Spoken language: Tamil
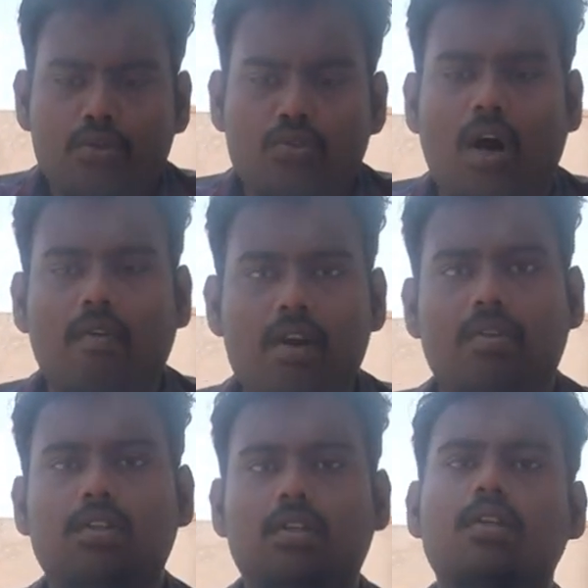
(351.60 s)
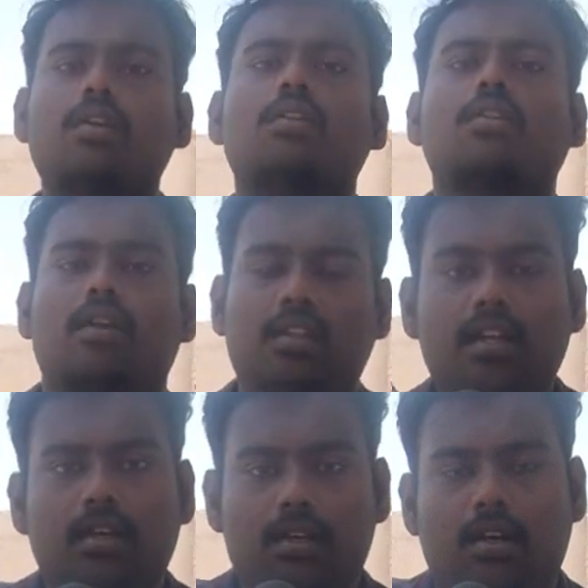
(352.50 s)
ஸோ அவர் வந்து இந்த இந்த
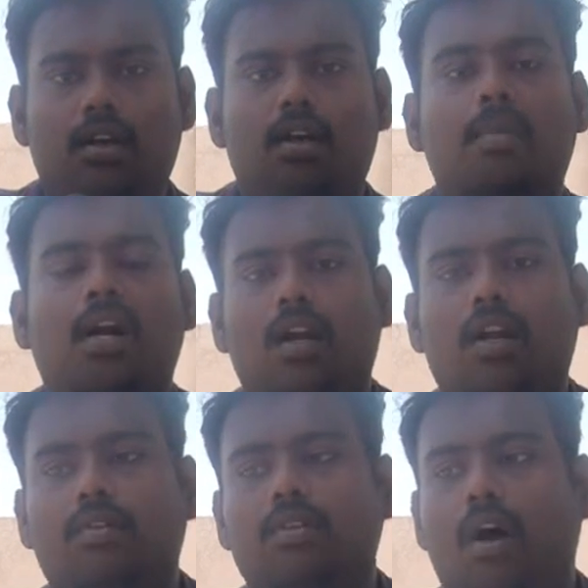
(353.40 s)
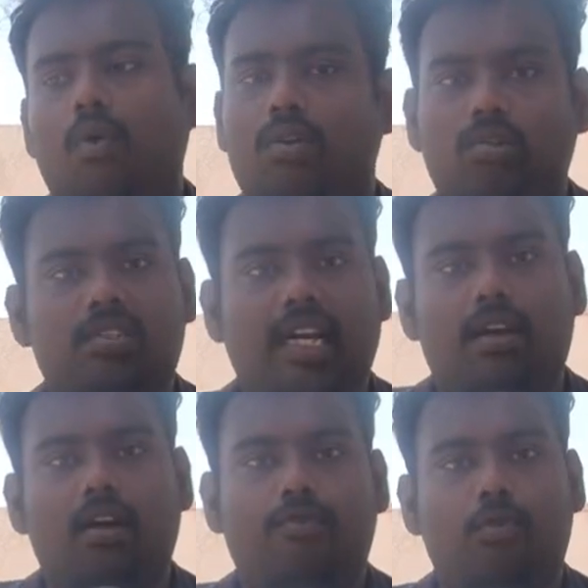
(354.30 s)
மாநாட்டில் வந்து அவர் வந்து ஒரு
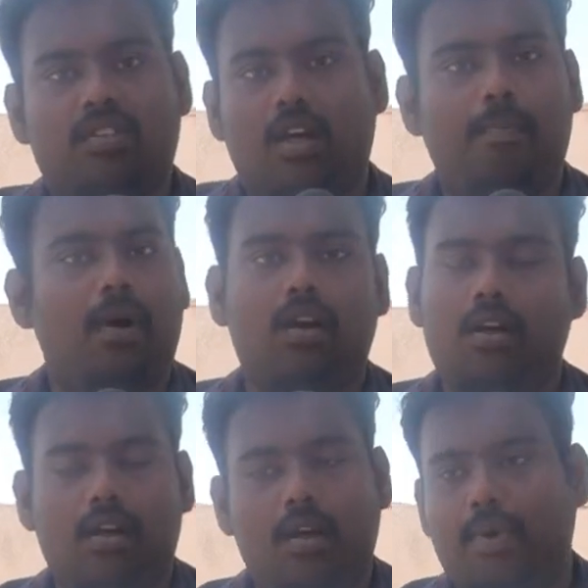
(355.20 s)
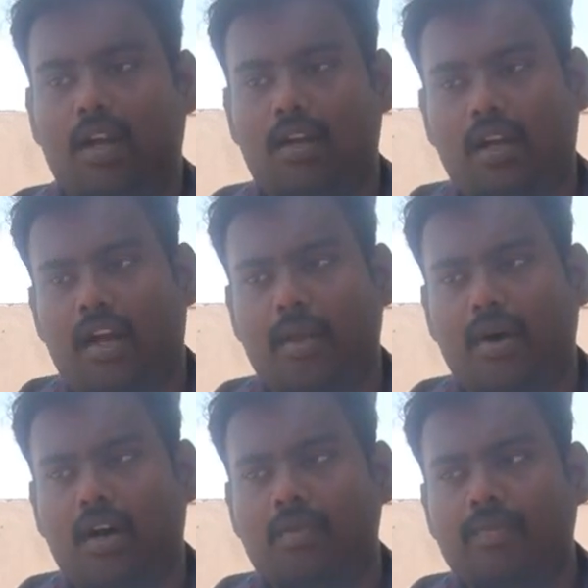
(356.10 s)
சென்ட்ரல் ஃபோர்ஸாக இருப்பாங்க இருப்பார்ன்ற
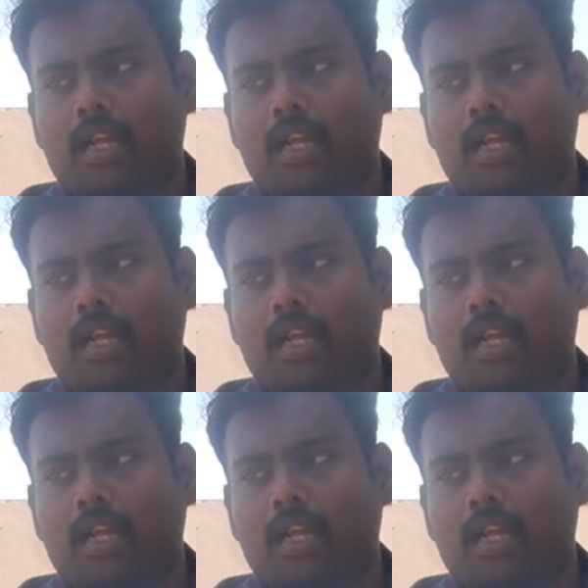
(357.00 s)
கண்டிப்பாக